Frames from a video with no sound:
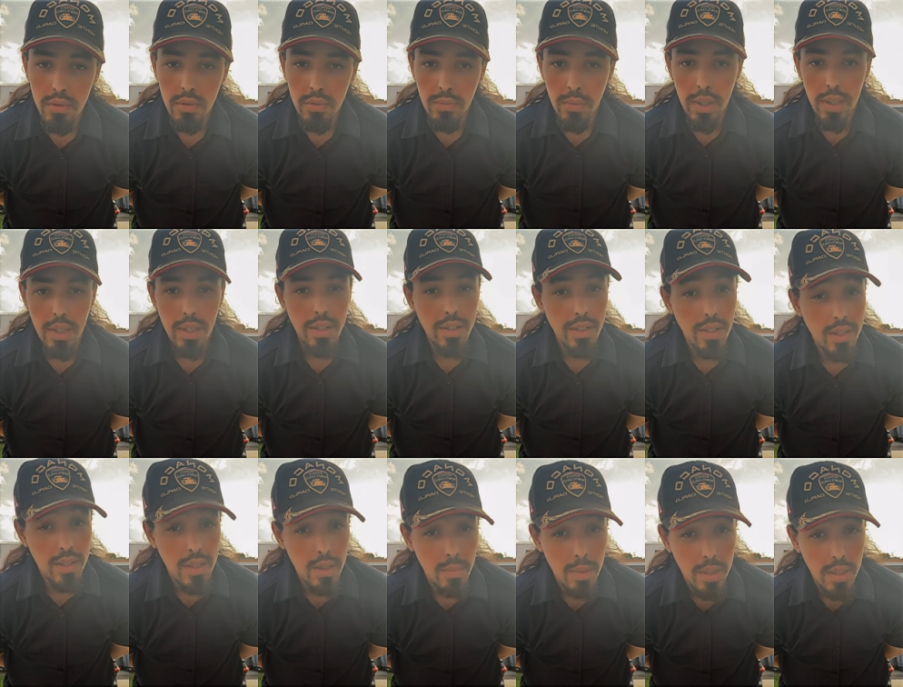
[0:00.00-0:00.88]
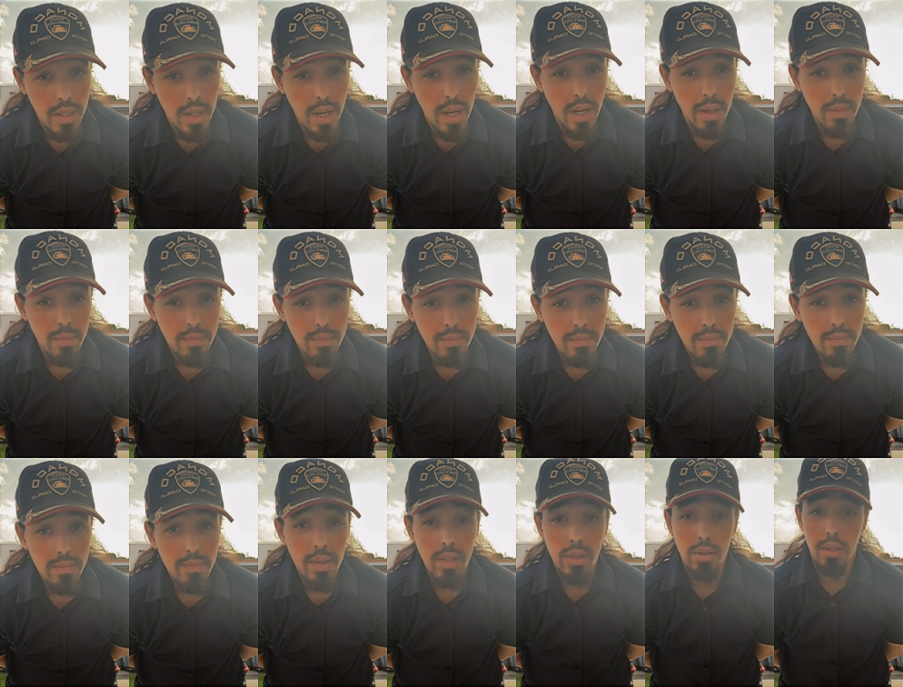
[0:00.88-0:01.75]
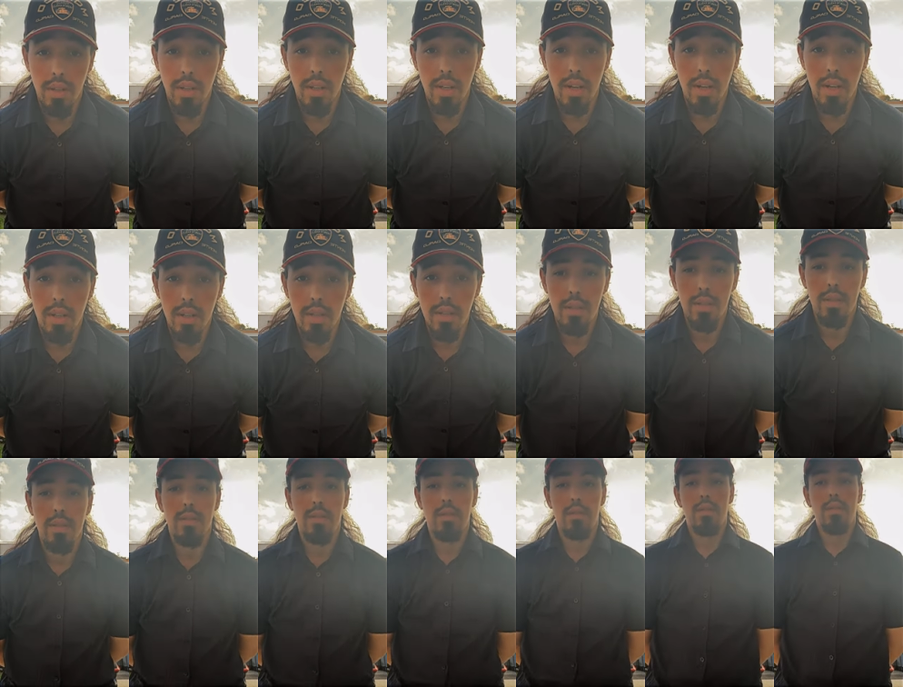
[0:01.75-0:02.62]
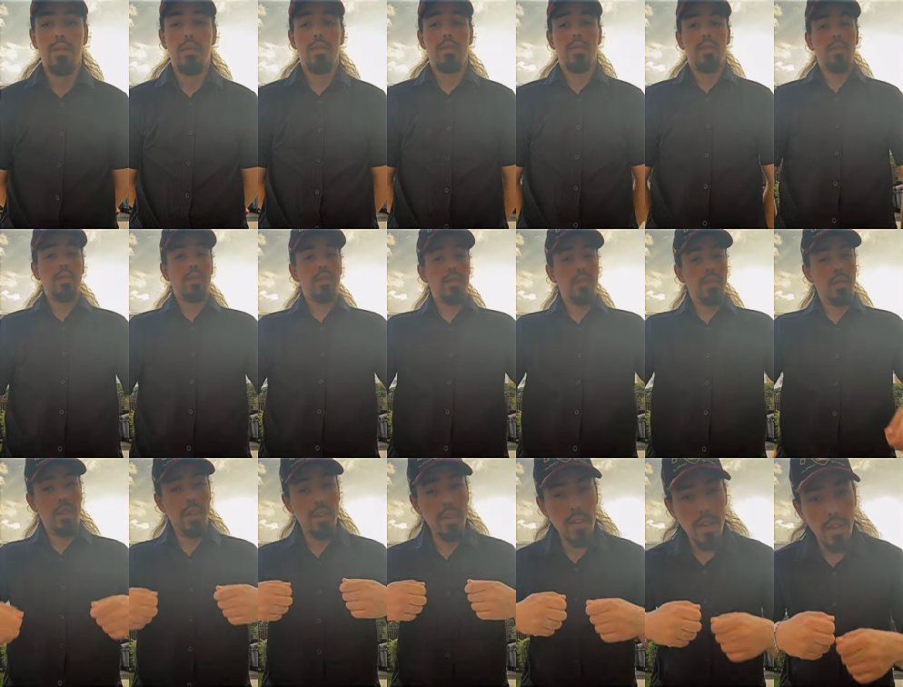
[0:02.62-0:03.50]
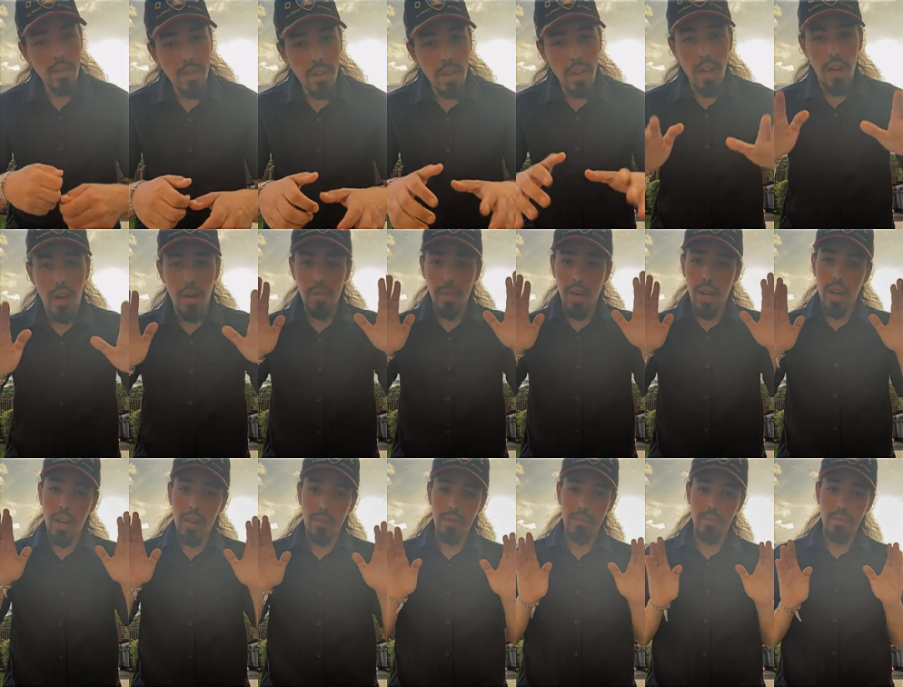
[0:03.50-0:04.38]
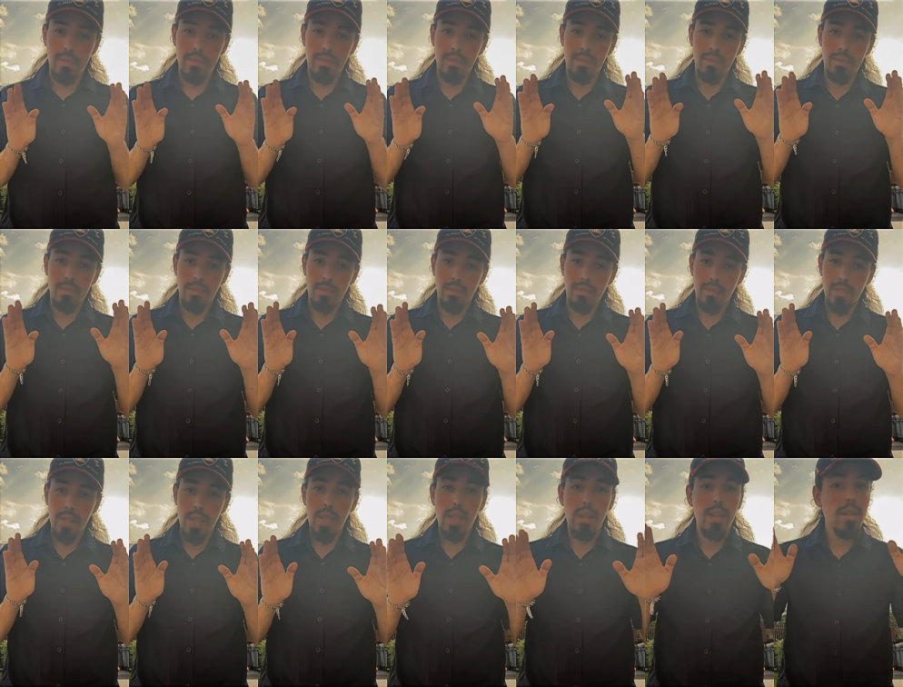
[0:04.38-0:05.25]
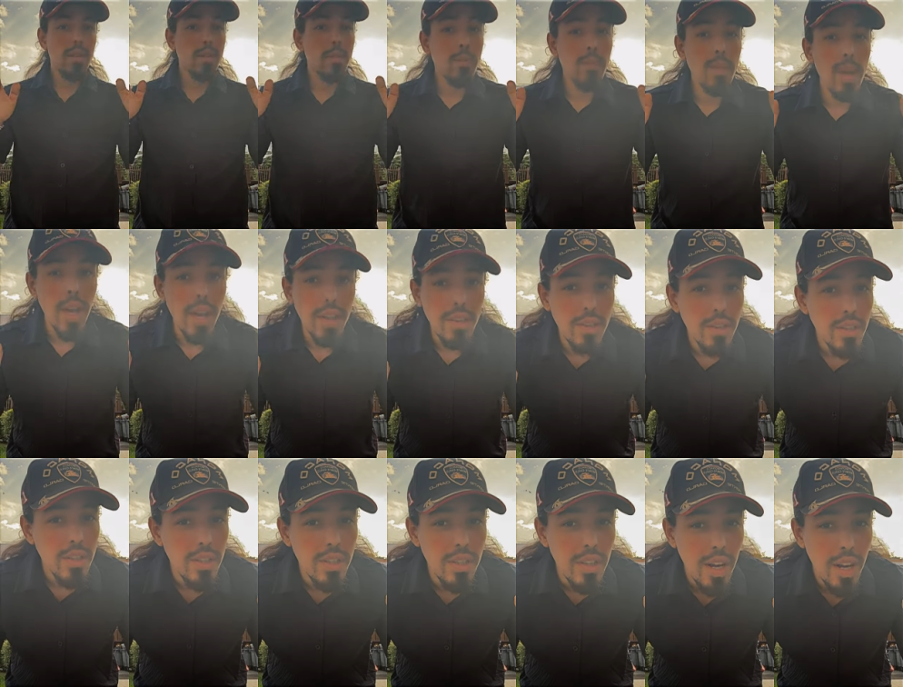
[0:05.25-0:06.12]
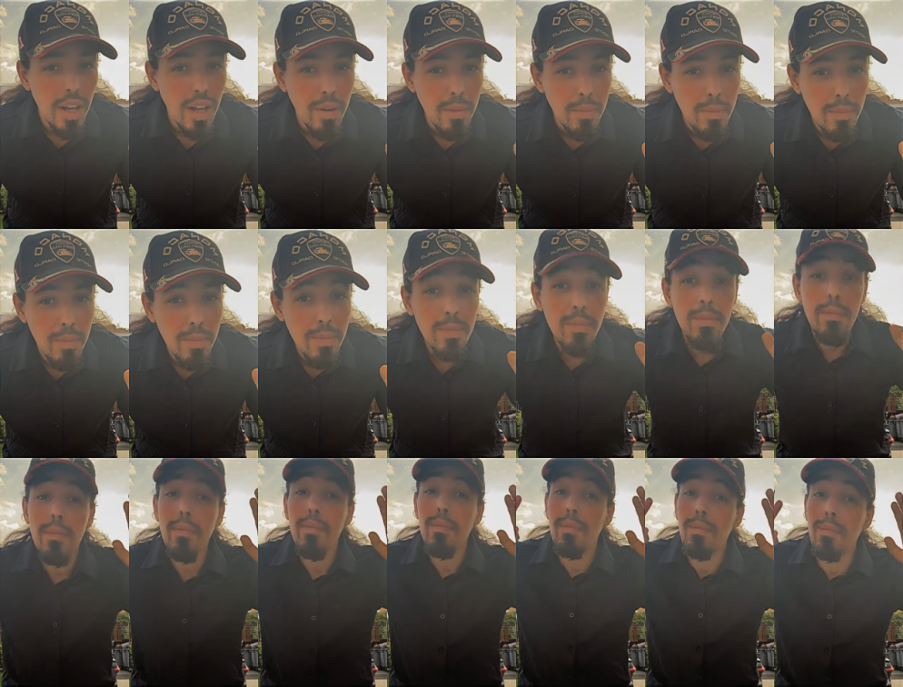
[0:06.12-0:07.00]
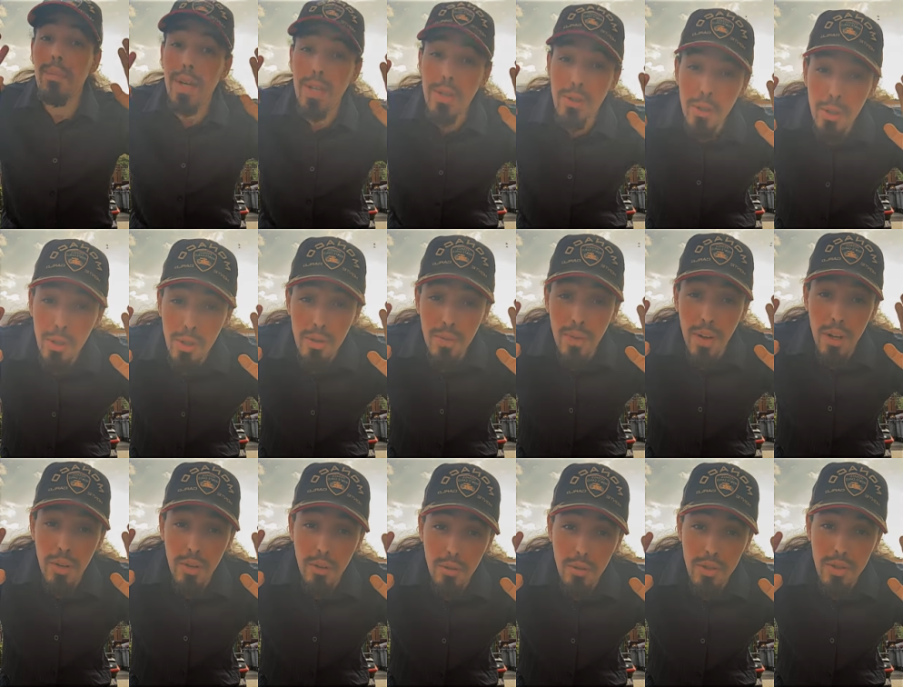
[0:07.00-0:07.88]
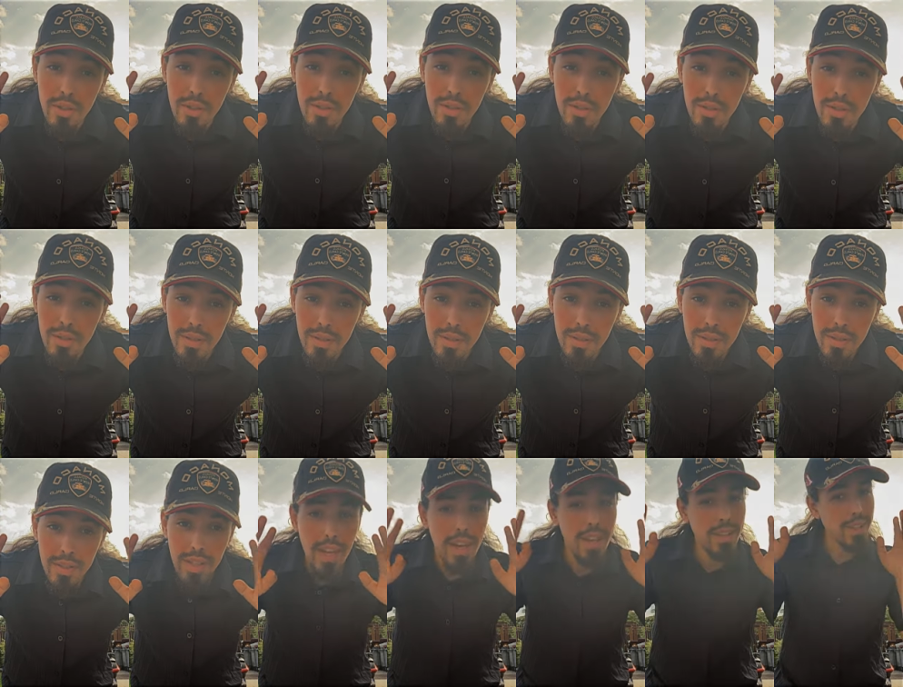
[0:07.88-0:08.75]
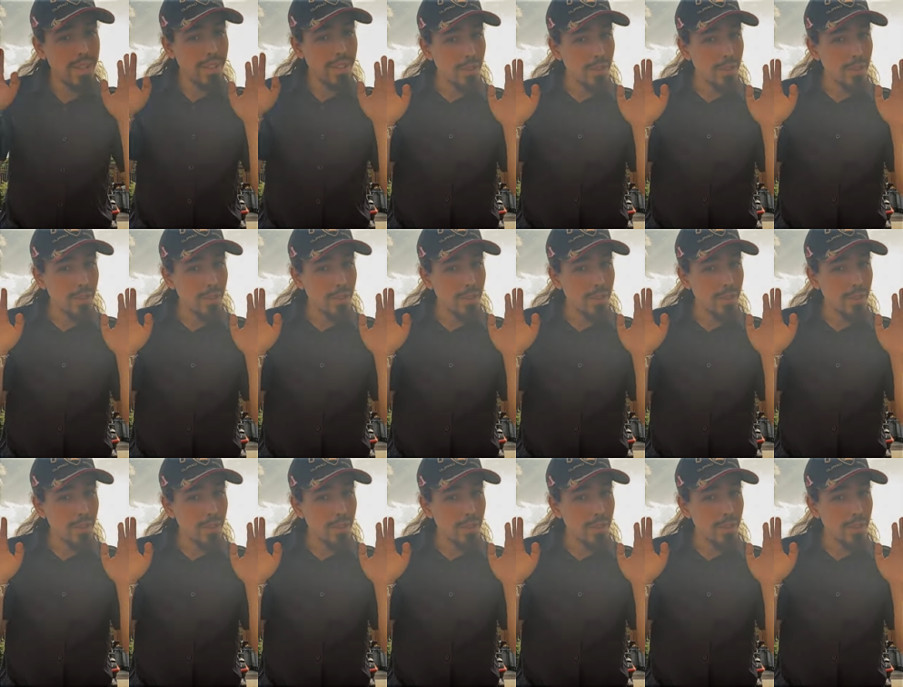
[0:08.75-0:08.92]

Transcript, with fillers: ما يديرش حساب للدراهم باسكو علاه يصرف على عمره ما عندكش دراهم ما تروحش فاكونس هذه